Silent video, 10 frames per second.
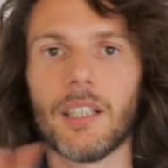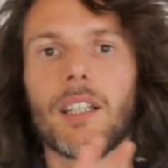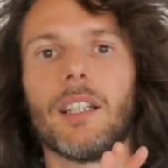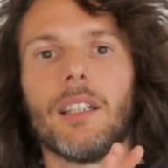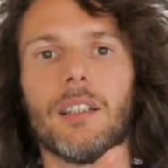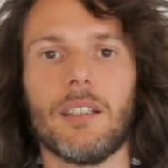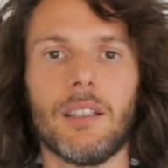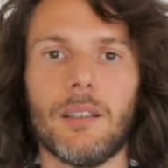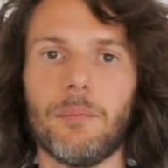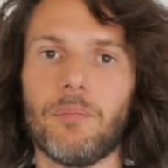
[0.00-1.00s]
che
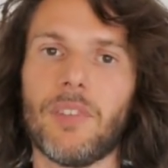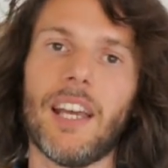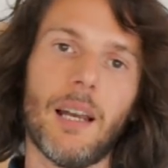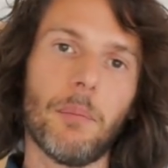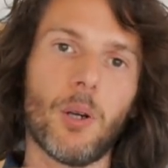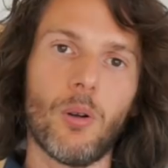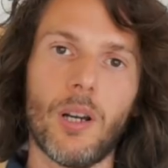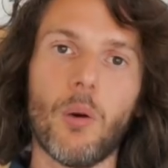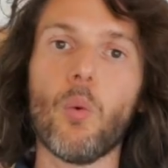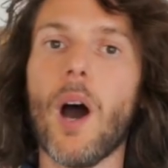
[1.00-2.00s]
eh, è la
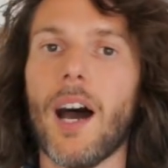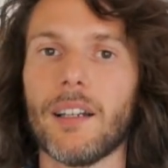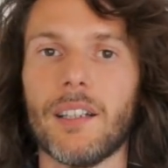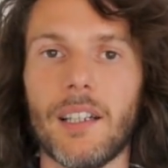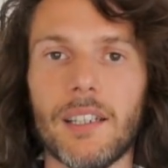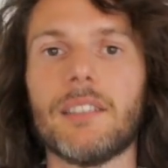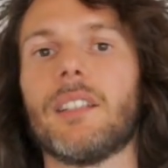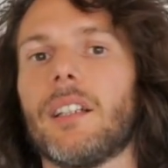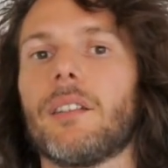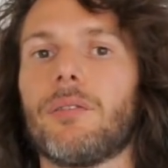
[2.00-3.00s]
parola one, le
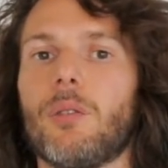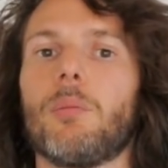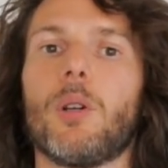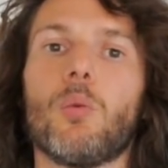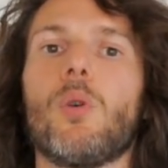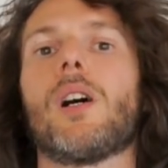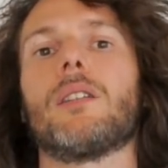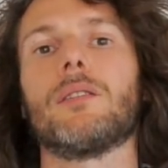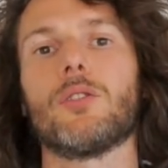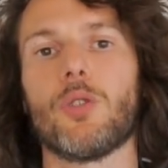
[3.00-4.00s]
lettere che formano
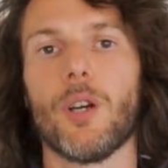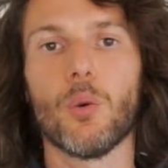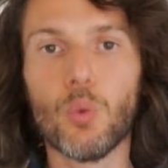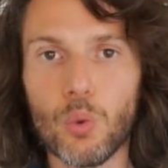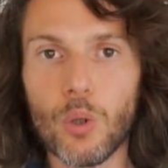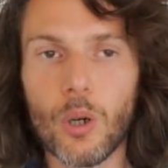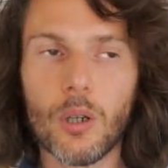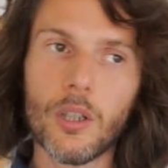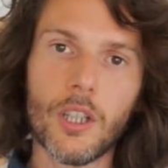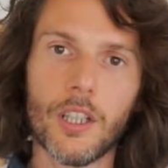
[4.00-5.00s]
one, cioè
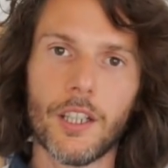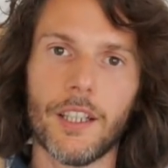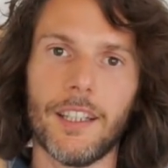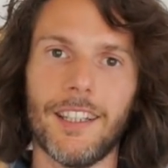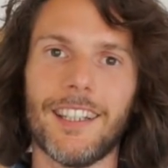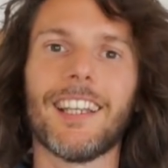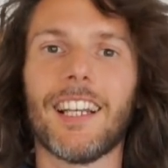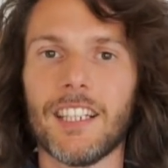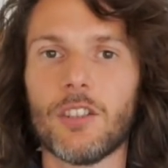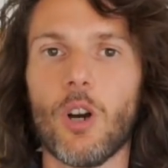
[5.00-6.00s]
uno, e
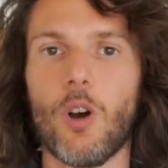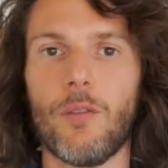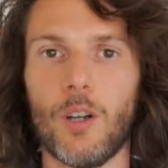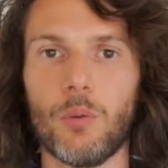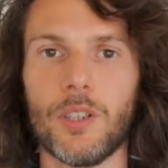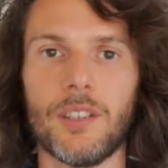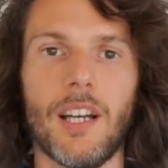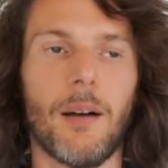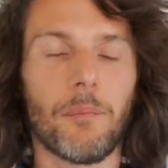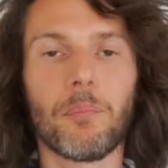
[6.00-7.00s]
che ritrova
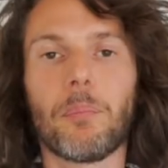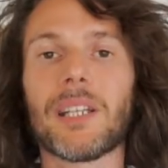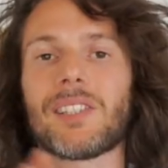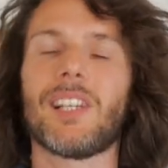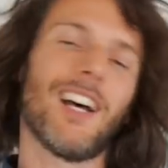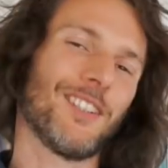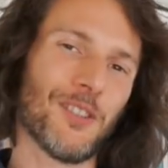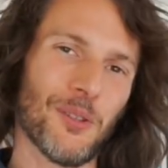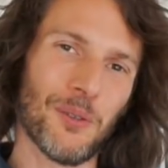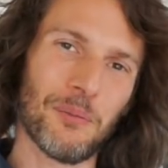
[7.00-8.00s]
l'unità
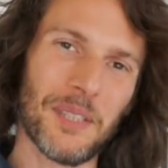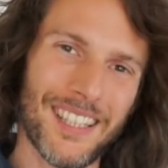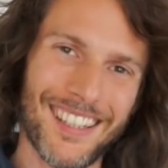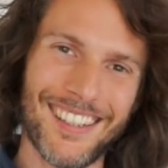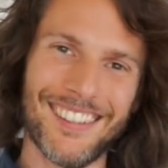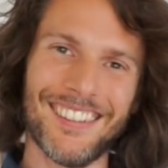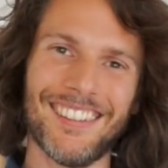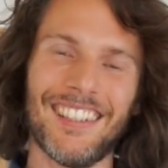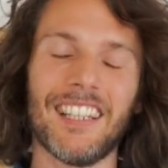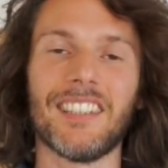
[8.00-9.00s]
passando per
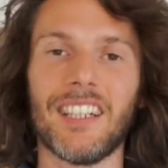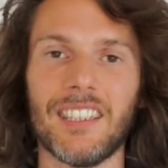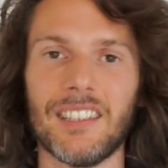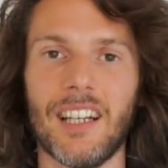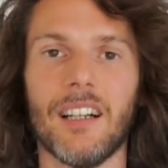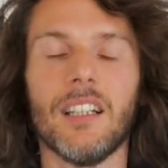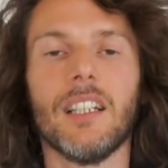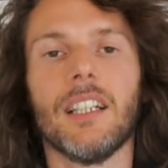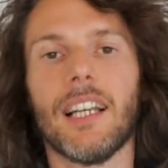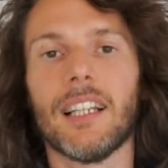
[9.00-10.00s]
eh, la Trinità.
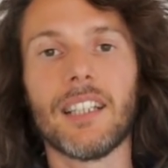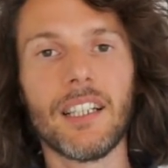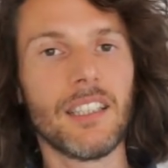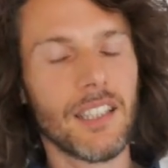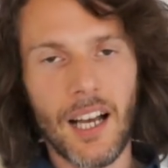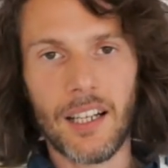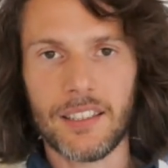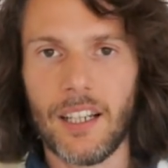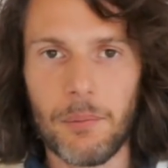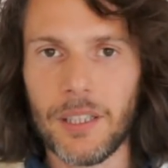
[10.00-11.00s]
La
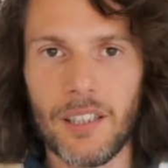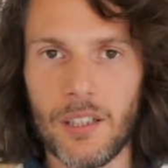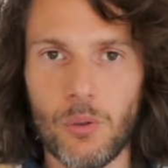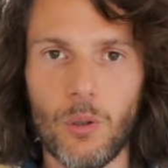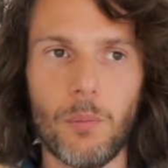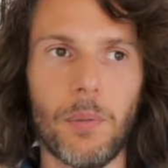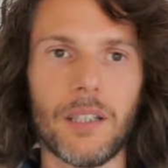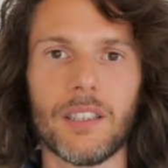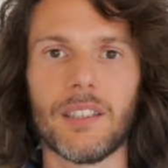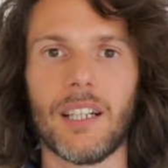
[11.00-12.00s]
Trinità, chiaramente la sua
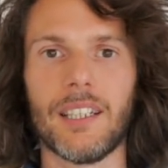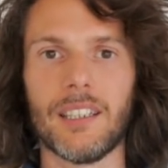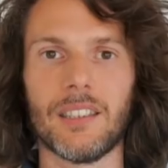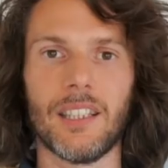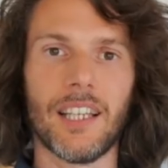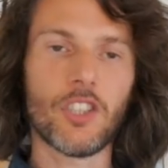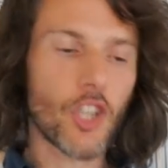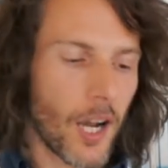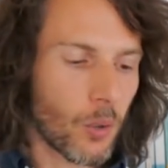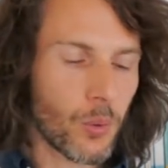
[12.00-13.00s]
compagna Trinity. E
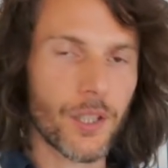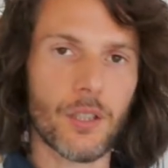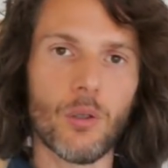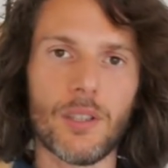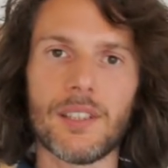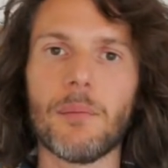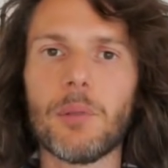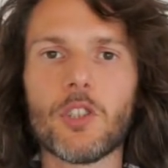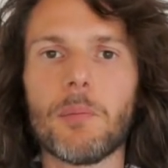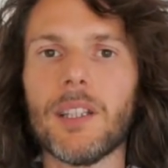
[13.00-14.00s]
già qui noi
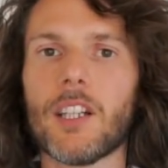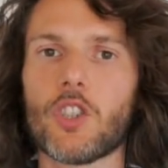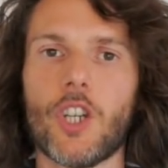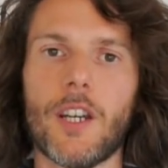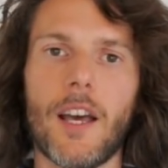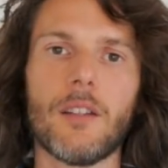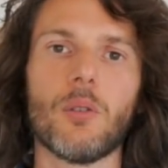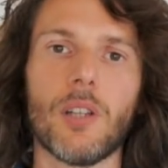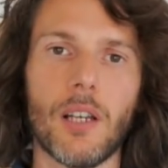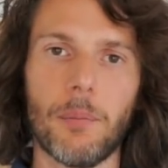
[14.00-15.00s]
semplicemente
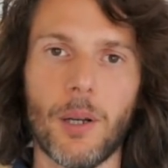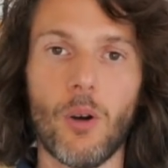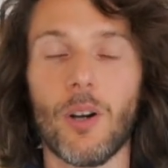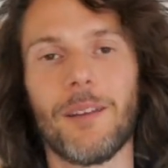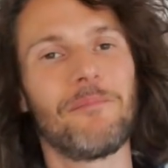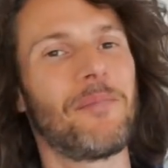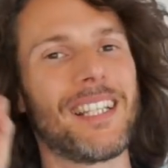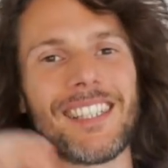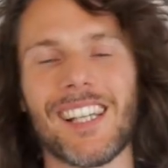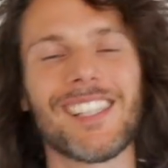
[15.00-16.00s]
accennando delle parole,
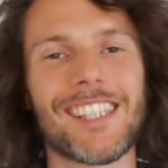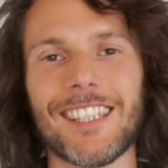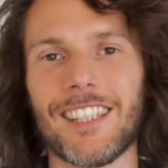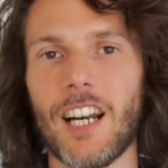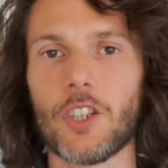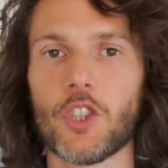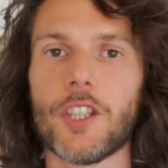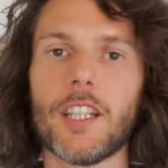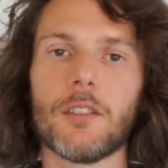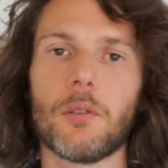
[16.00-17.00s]
ma senza
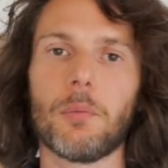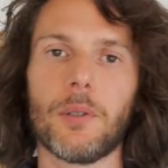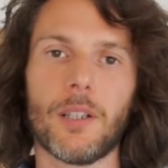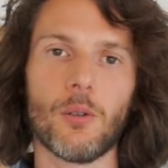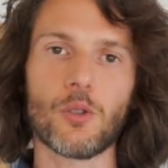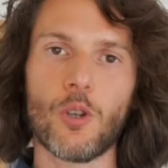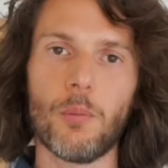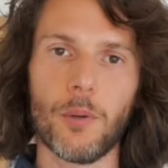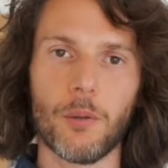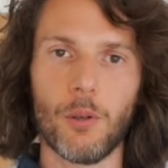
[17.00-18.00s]
entrarci dentro, perché lo
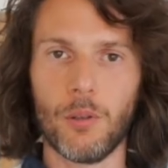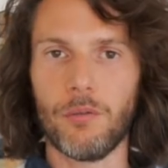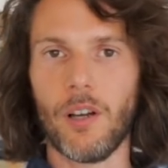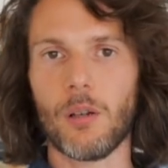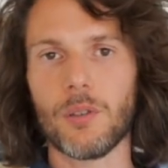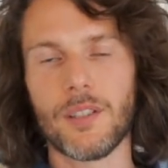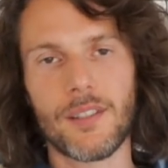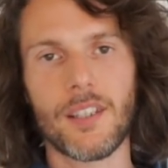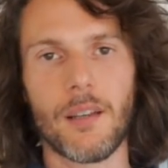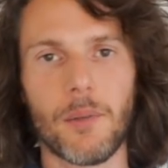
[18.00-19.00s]
scopo è quello di farlo
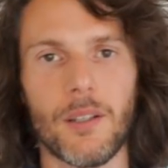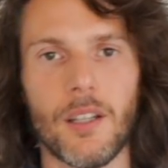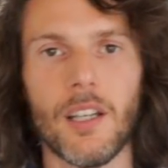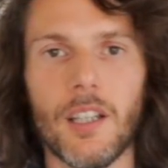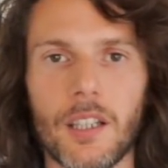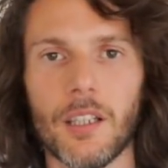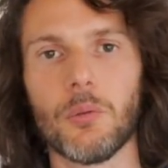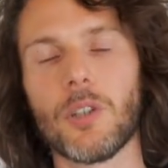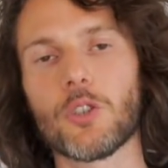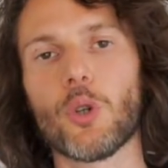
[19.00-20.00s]
insieme,
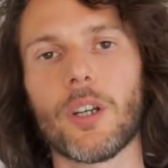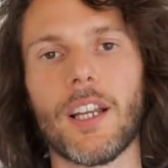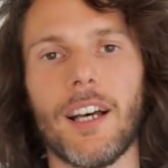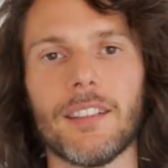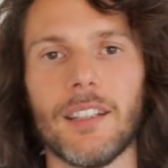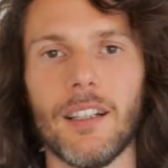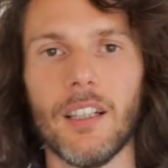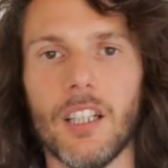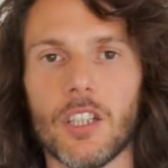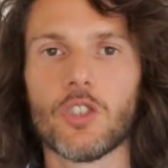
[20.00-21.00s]
in una
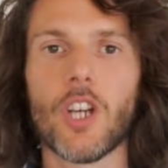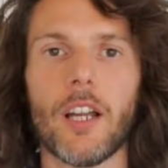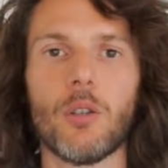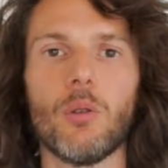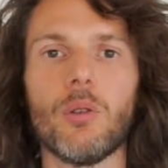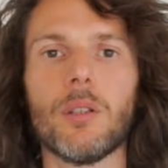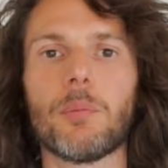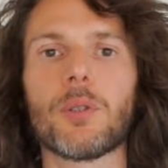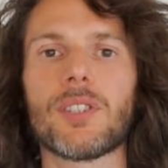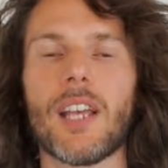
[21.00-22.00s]
giornata, già
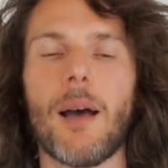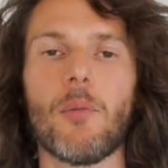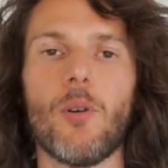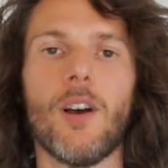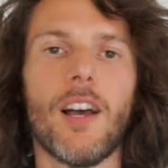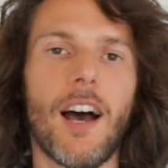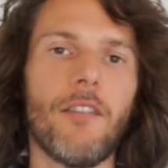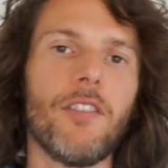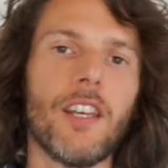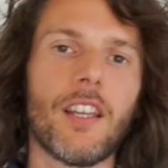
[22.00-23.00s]
noi possiamo
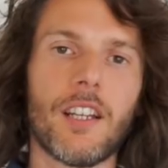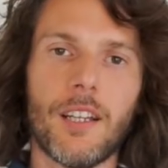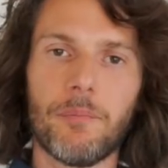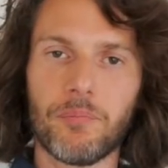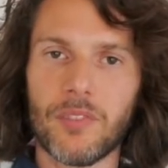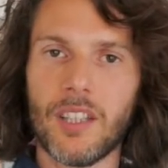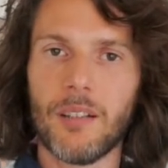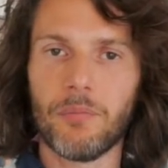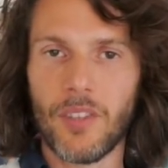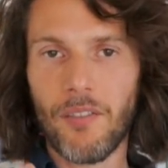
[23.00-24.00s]
avere
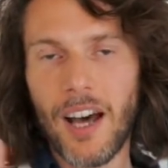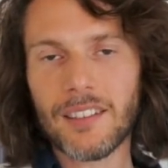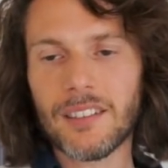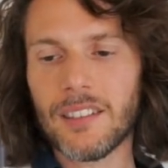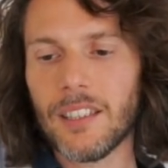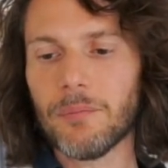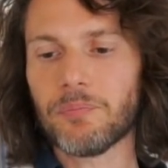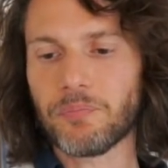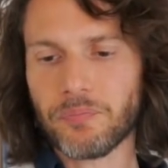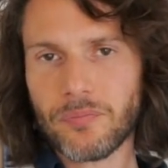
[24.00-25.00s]

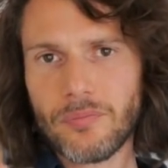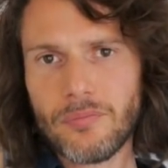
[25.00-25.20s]
davanti